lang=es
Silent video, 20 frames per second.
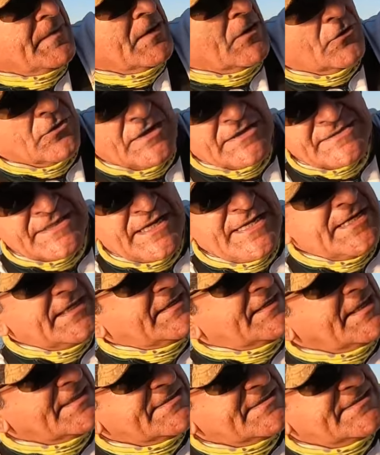con unas
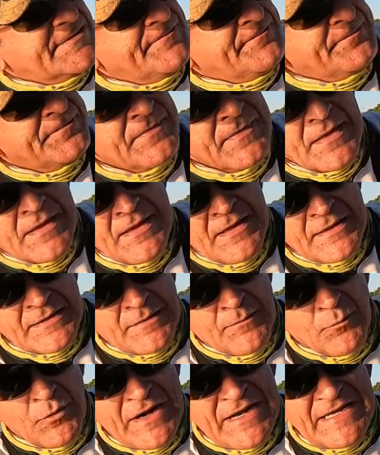cañitas
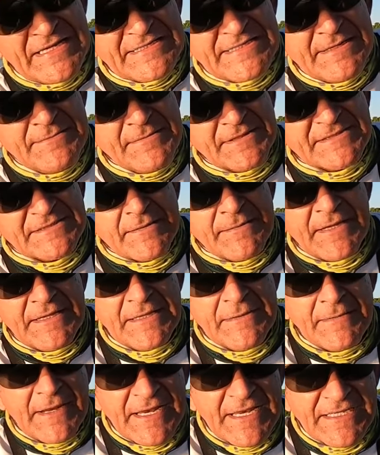buenísimas también
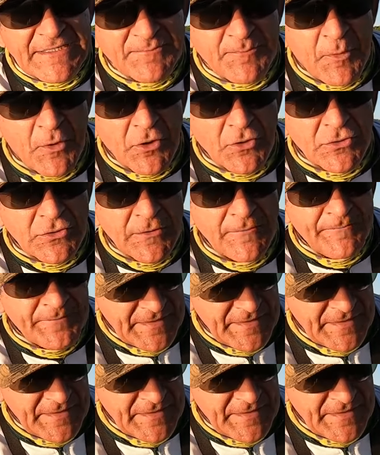de Marine Sport.